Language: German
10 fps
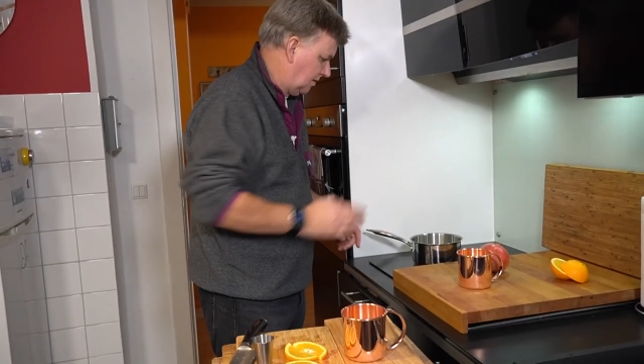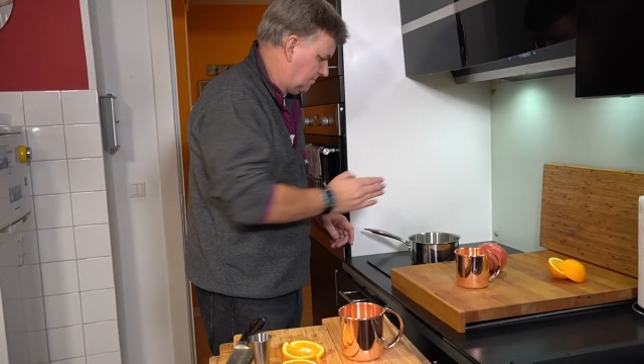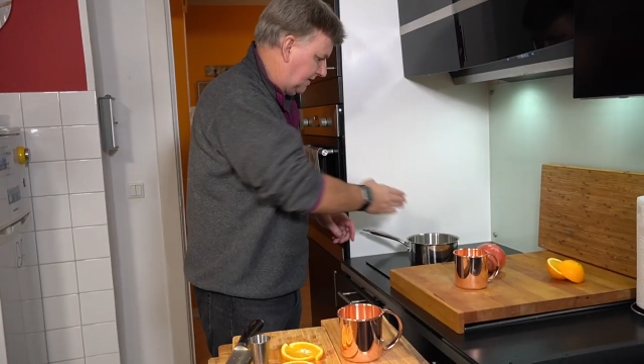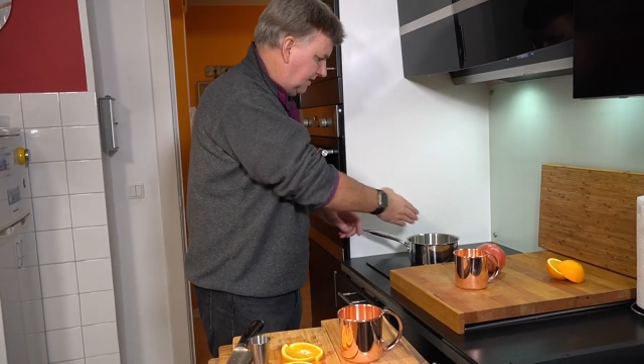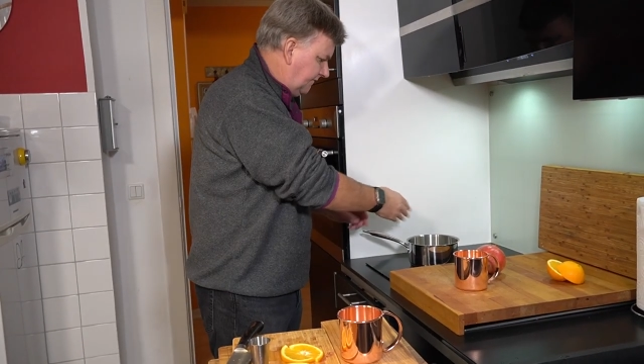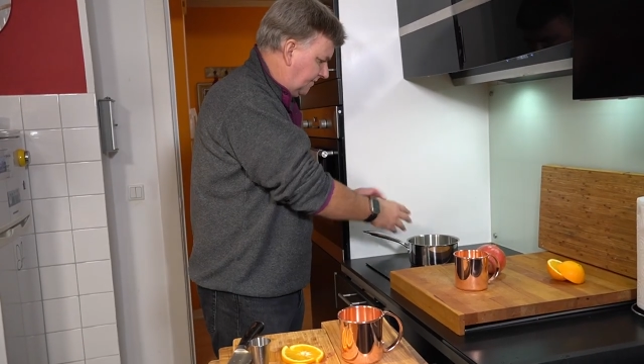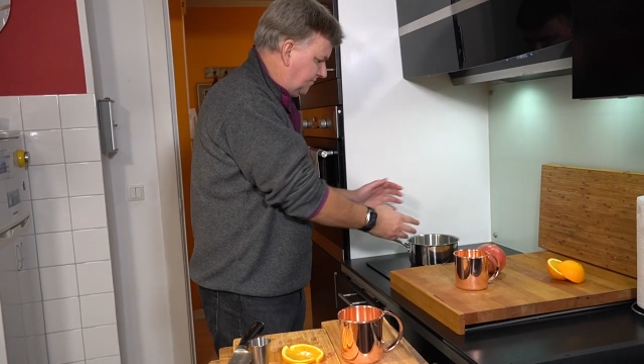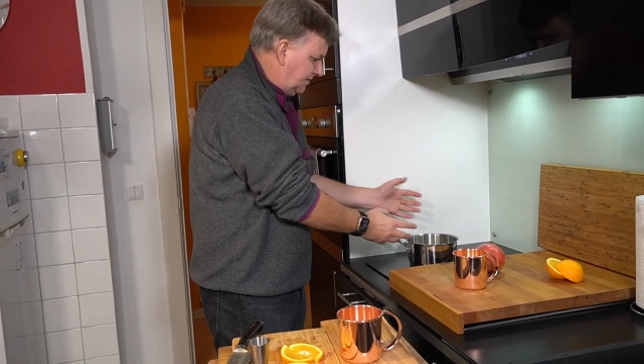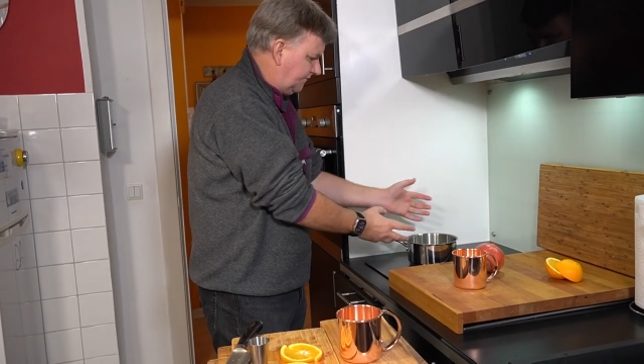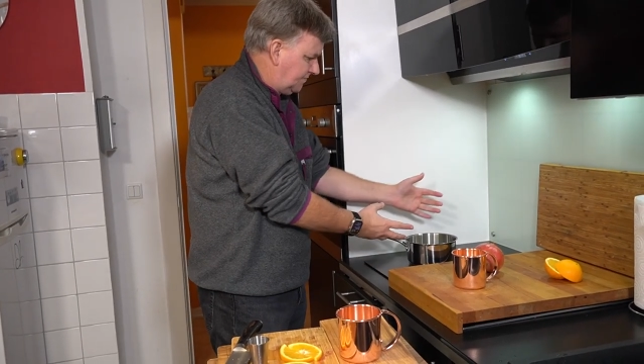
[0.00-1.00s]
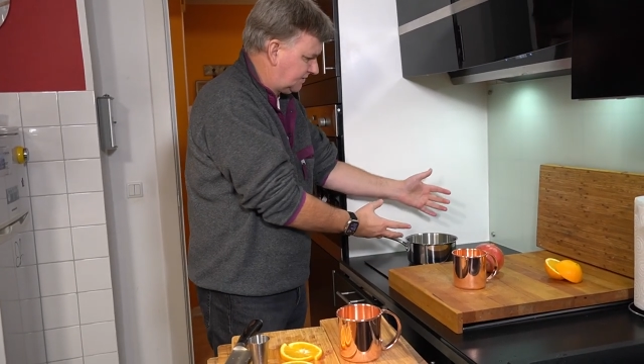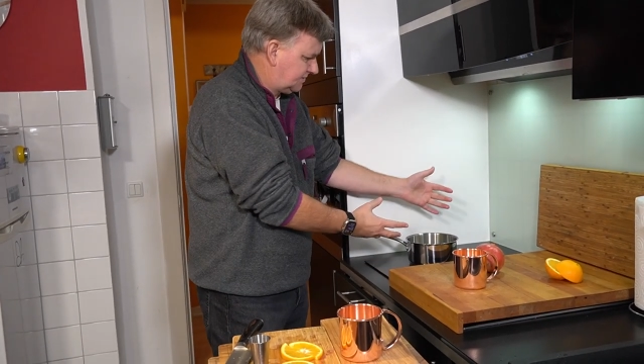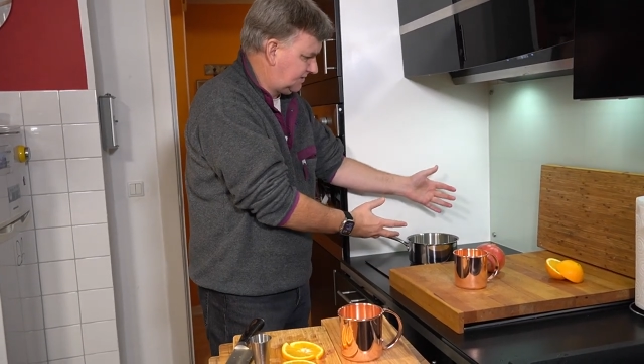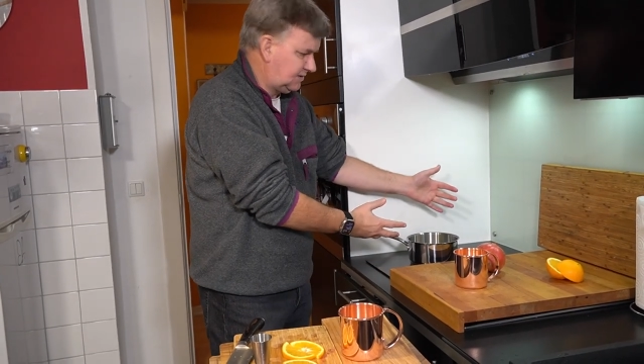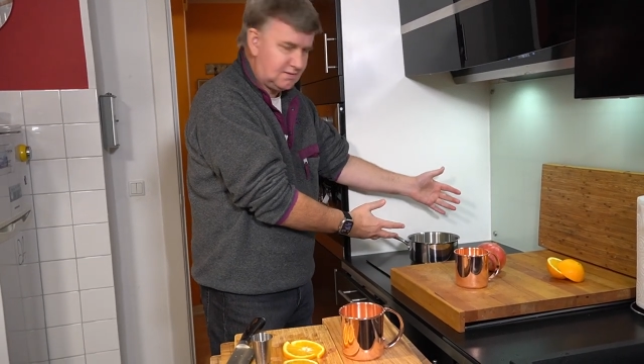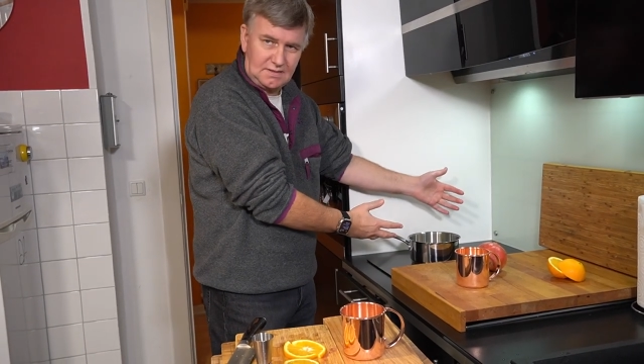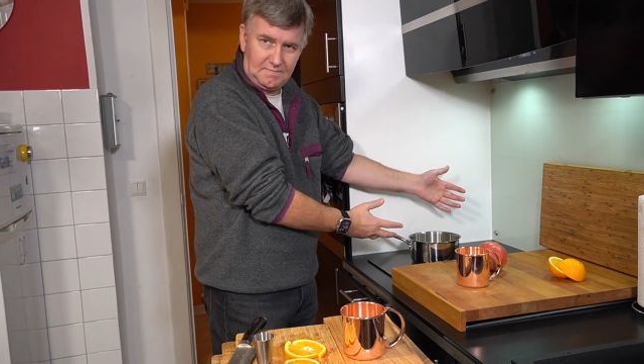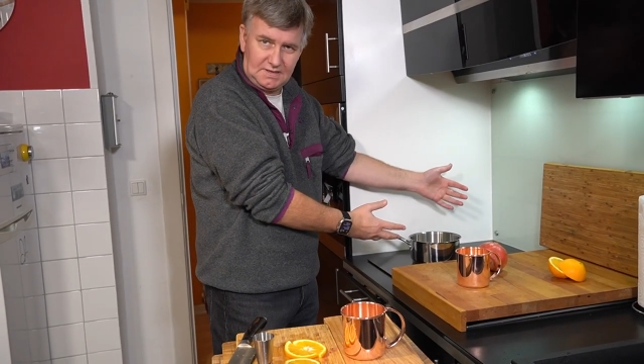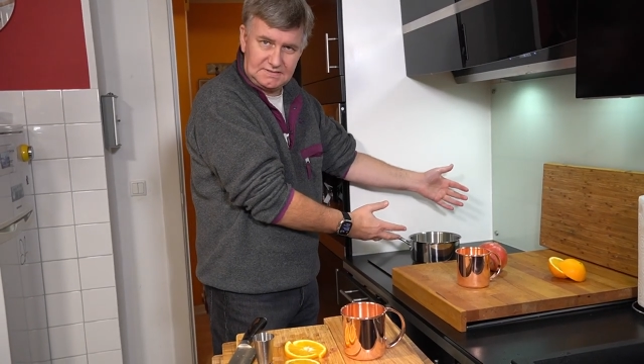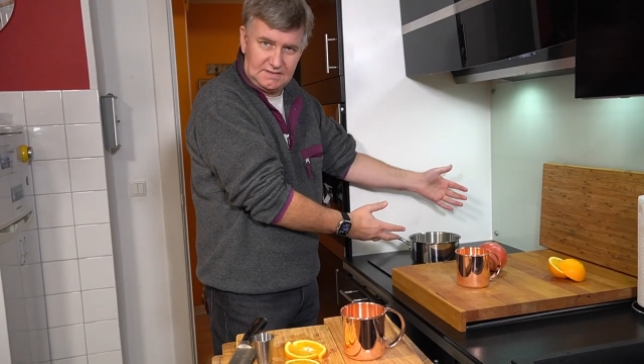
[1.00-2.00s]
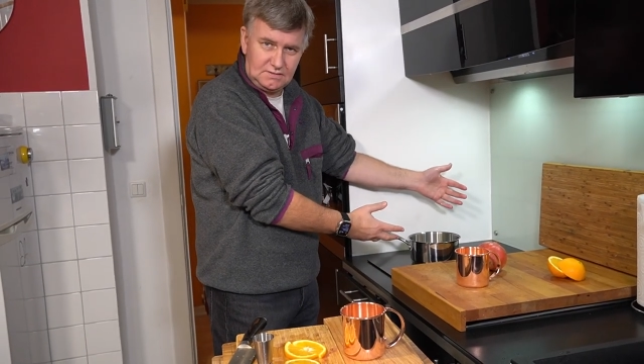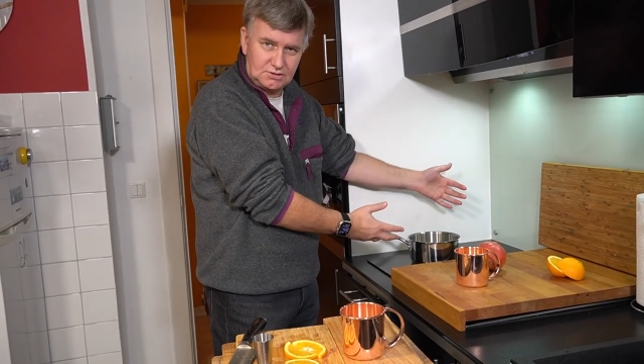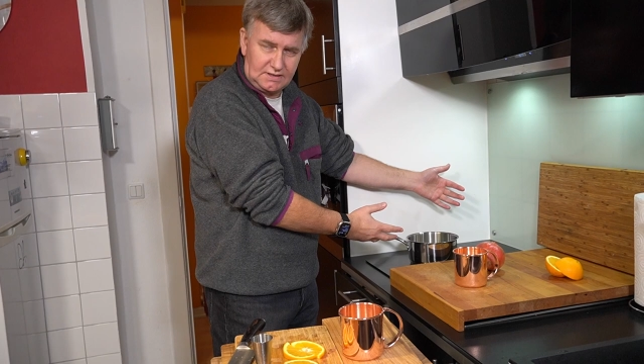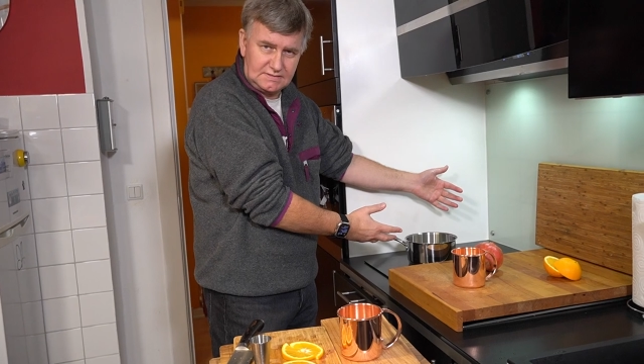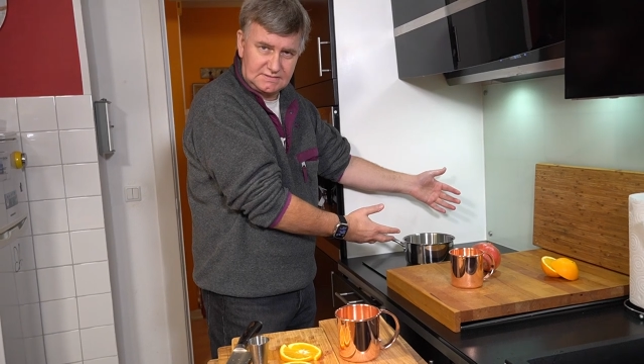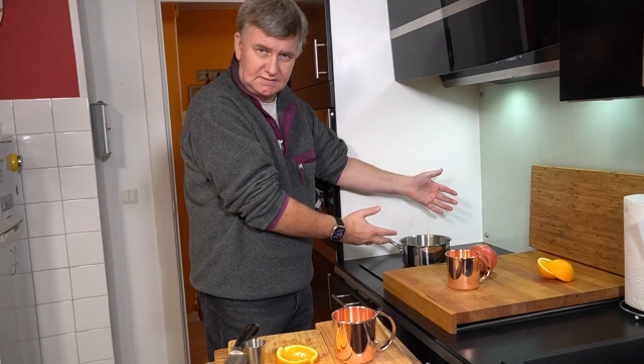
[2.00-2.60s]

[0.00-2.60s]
Mein Ingwerbier, wie man sieht, kann man das sehen, Schatz,